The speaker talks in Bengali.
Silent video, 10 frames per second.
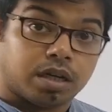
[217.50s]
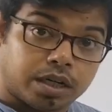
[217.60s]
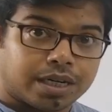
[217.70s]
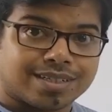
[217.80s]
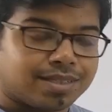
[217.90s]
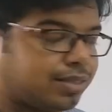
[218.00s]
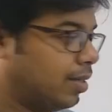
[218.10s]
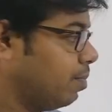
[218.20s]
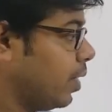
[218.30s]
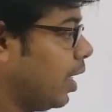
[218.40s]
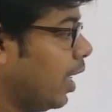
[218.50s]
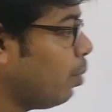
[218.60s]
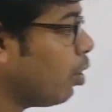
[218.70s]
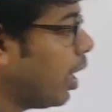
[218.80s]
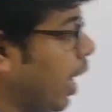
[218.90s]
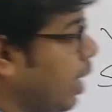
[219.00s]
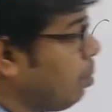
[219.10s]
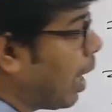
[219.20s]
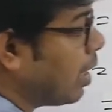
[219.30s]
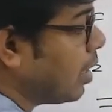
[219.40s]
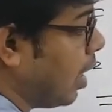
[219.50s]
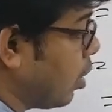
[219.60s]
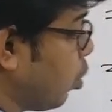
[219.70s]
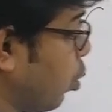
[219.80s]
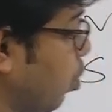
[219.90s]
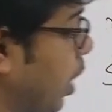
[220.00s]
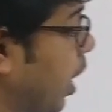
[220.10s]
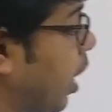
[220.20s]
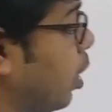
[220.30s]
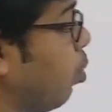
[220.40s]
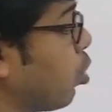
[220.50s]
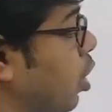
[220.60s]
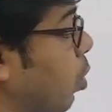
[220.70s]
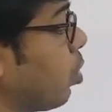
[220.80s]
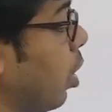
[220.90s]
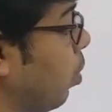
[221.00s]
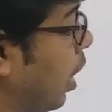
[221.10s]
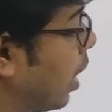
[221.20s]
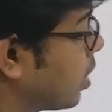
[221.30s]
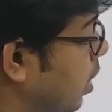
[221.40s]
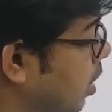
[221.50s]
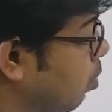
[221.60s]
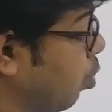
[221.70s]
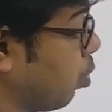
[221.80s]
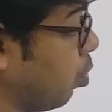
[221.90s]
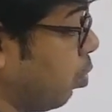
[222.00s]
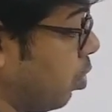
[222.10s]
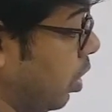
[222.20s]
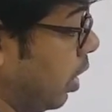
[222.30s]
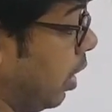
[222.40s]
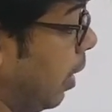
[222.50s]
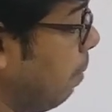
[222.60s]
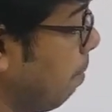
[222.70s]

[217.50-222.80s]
এটা আসতেছে এবং এই মানটা যদি তুমি এখানে বসাও তাহলে আসতেছে মূলত হচ্ছে গিয়া